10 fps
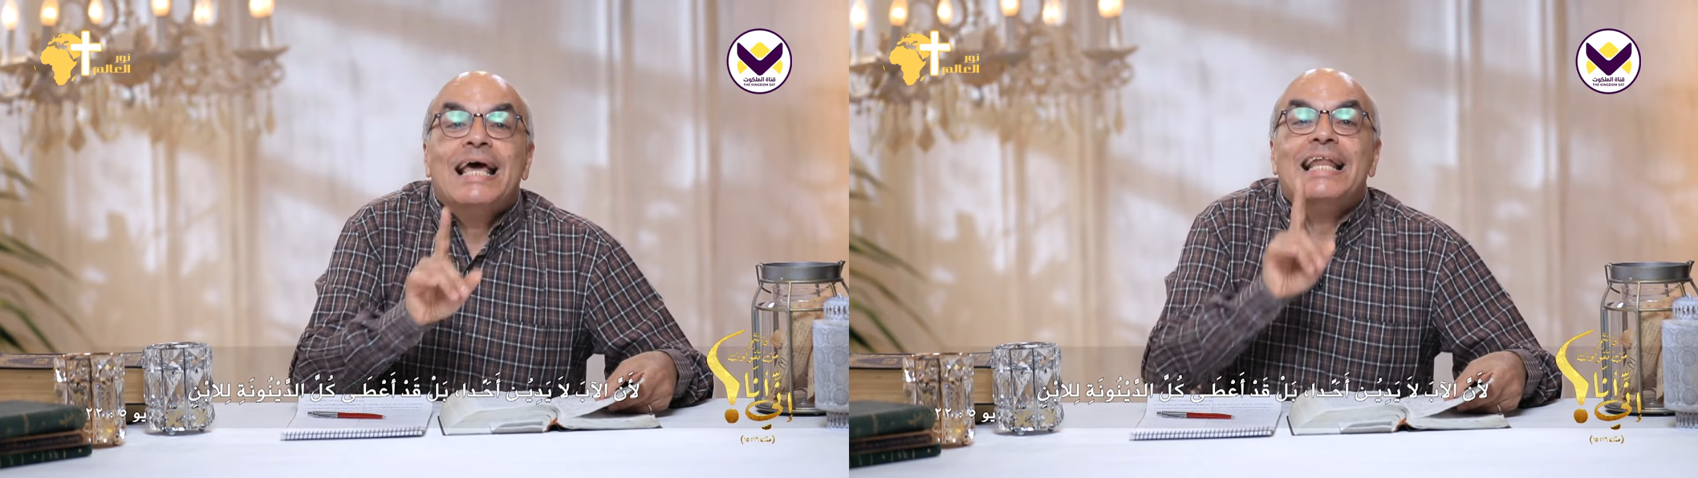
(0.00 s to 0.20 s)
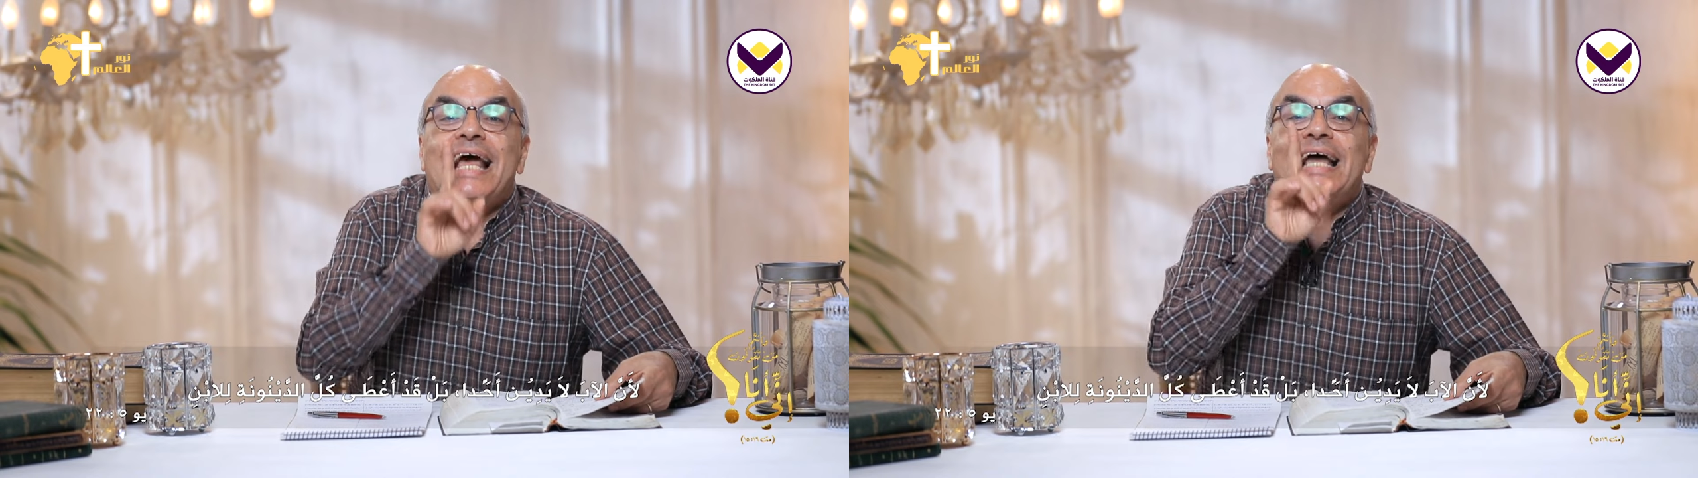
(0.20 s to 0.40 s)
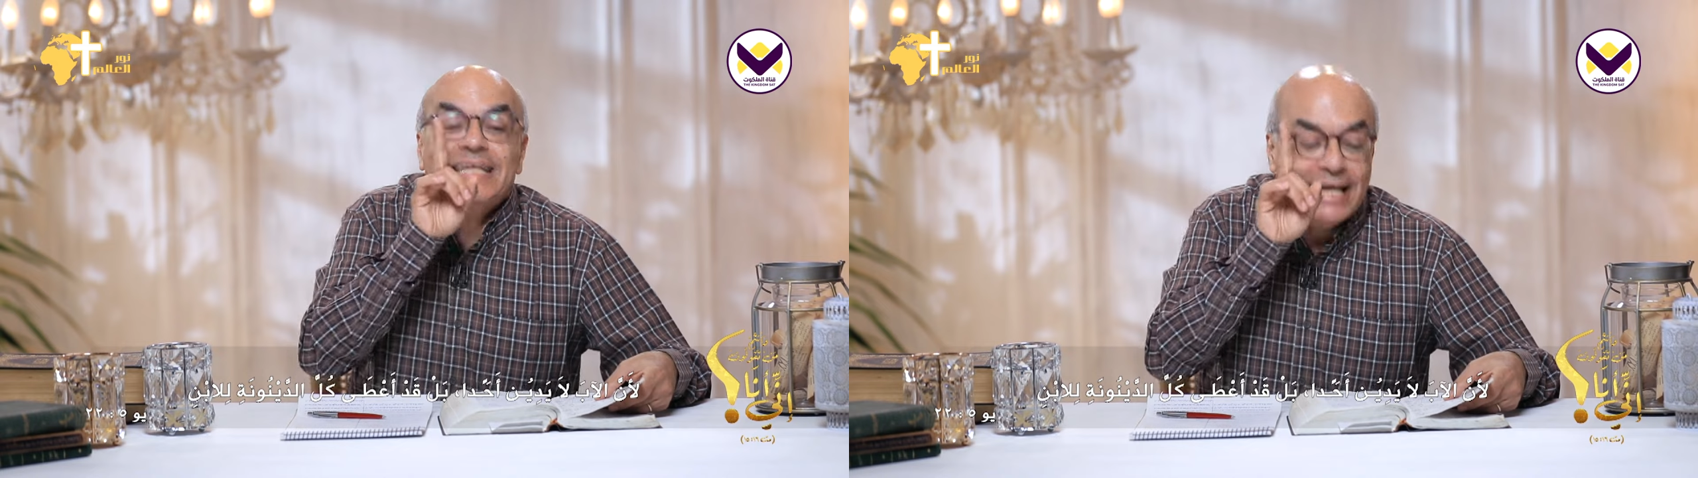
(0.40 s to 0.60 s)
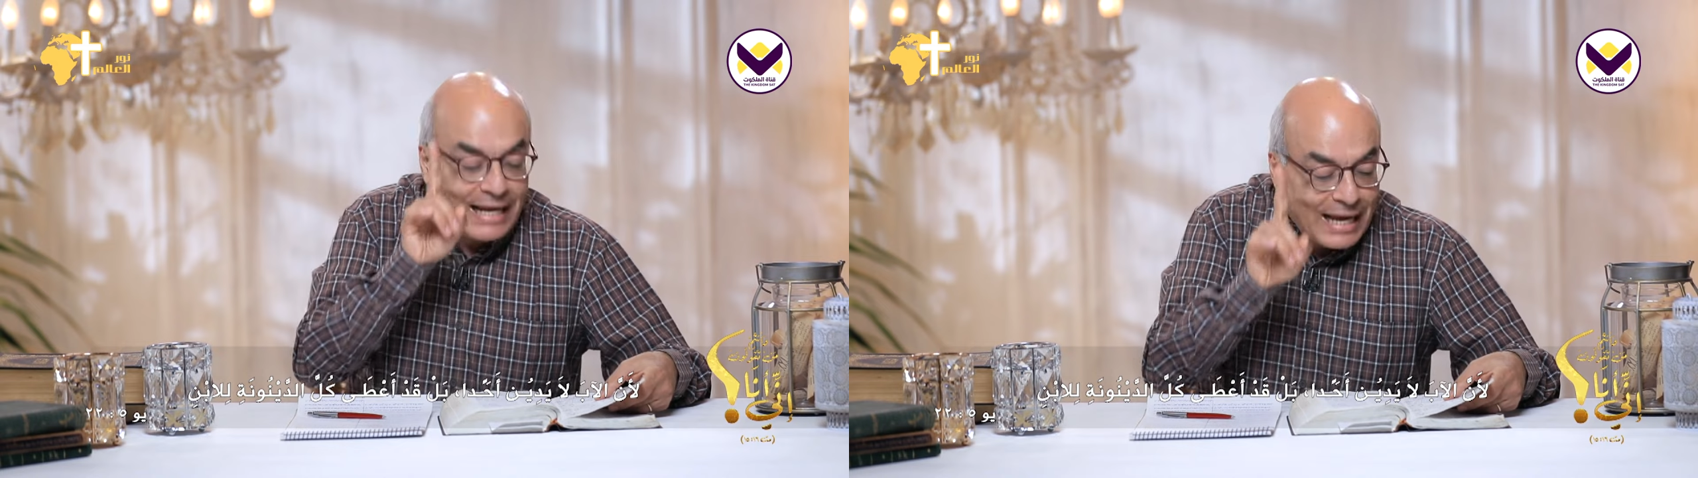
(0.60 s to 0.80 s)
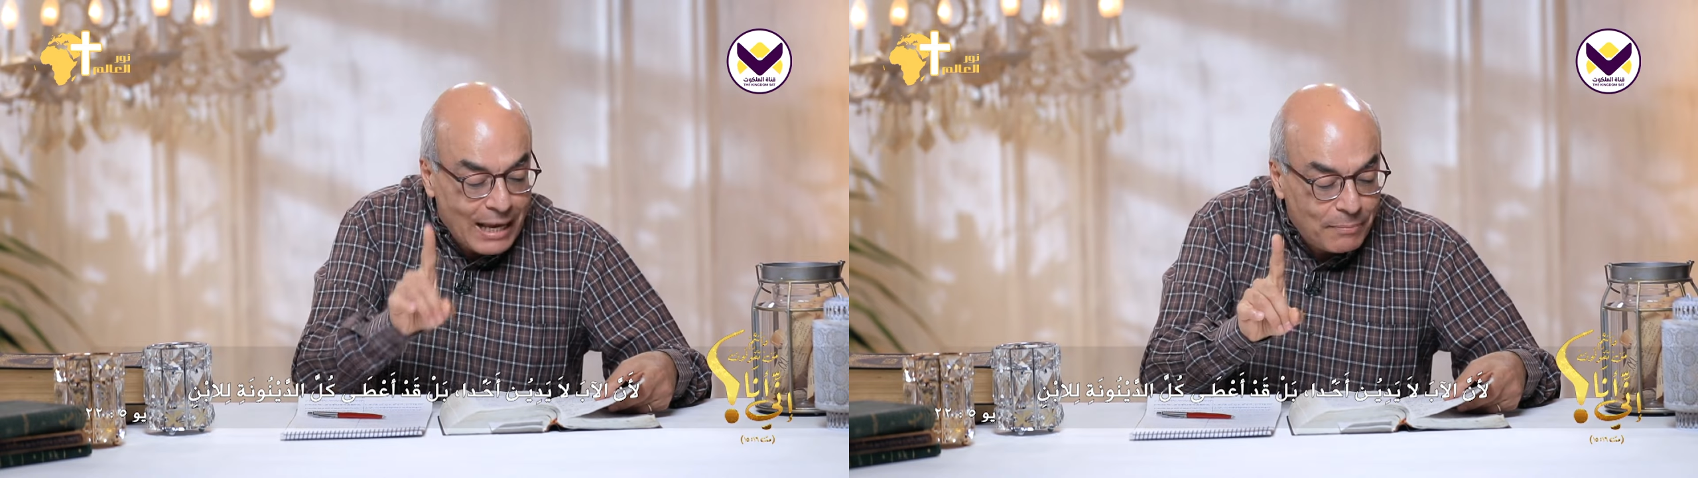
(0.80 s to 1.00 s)
لان
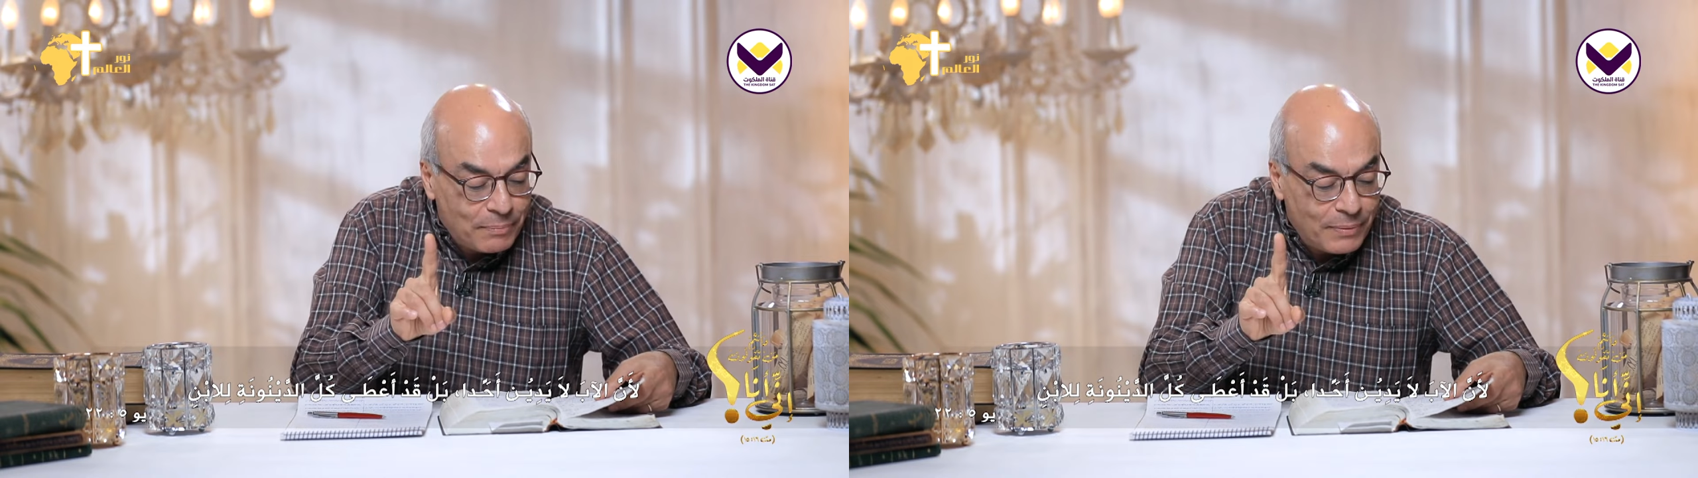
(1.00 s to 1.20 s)
الاب